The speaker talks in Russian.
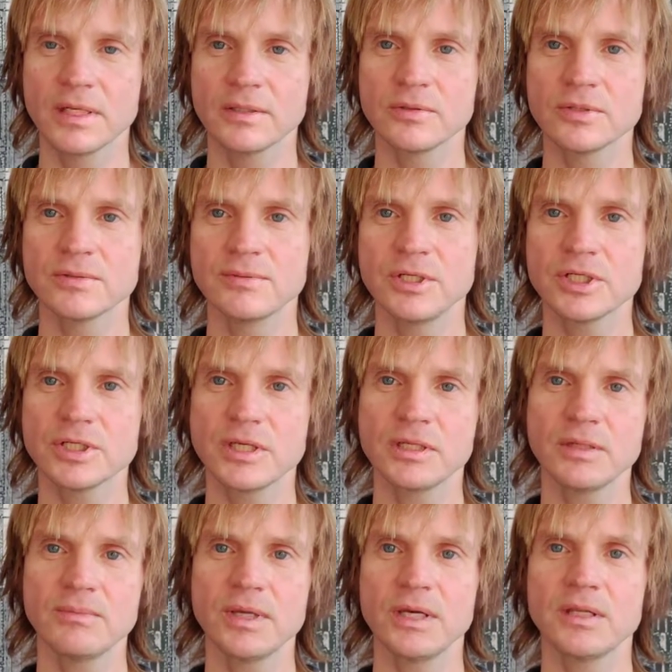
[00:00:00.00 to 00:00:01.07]
Да? То есть
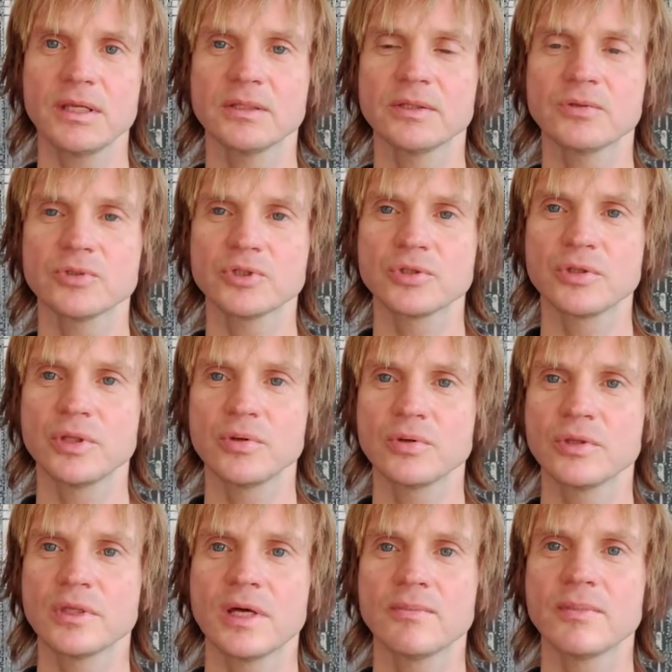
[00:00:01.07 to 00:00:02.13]
внешнее намерение – это то, что
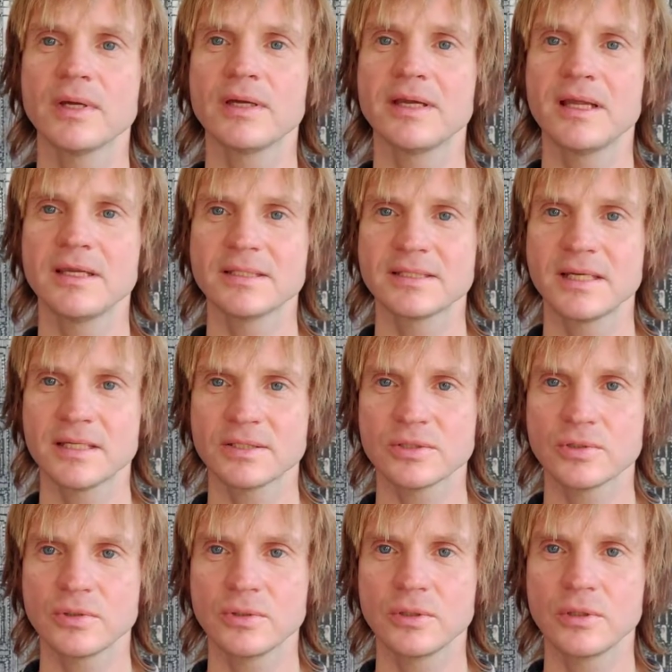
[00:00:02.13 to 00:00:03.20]
дает нам
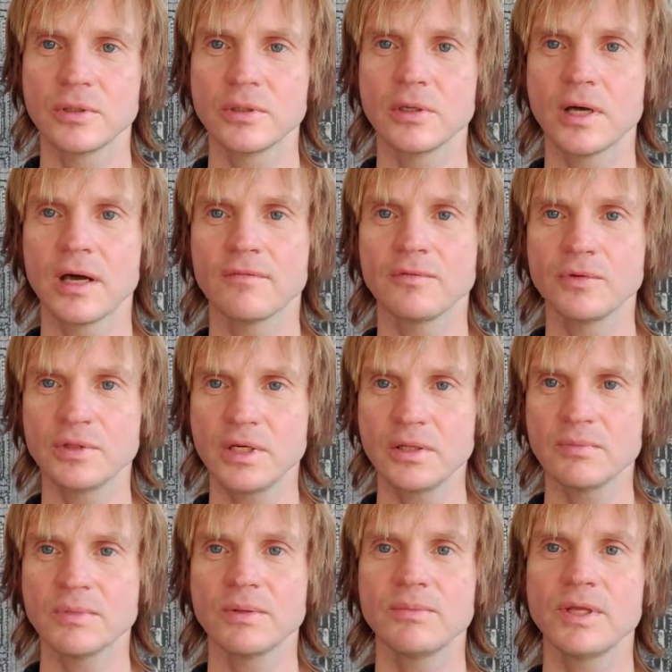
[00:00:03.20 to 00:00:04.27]
реализацию, а
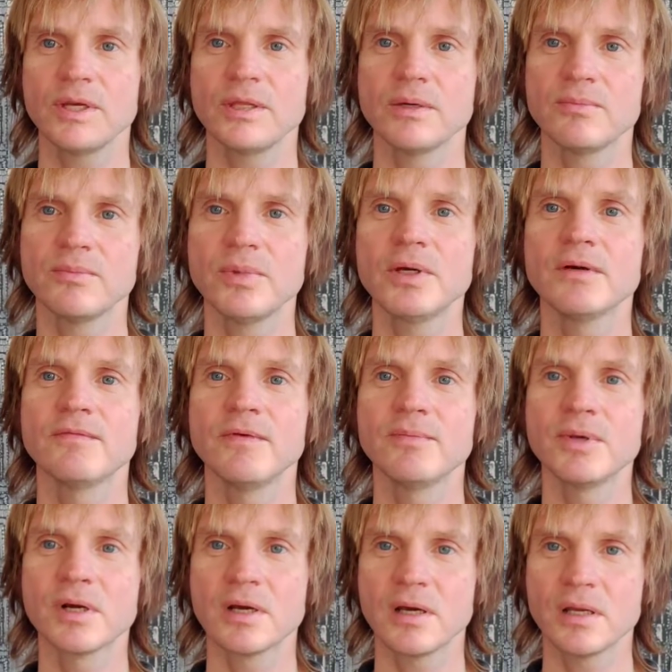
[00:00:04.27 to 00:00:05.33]
внутренним намерением мы
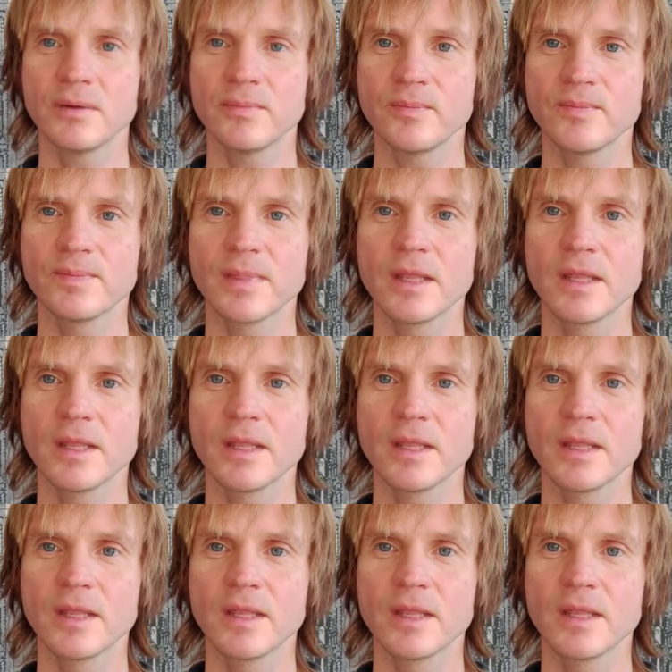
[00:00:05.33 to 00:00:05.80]
выбираем.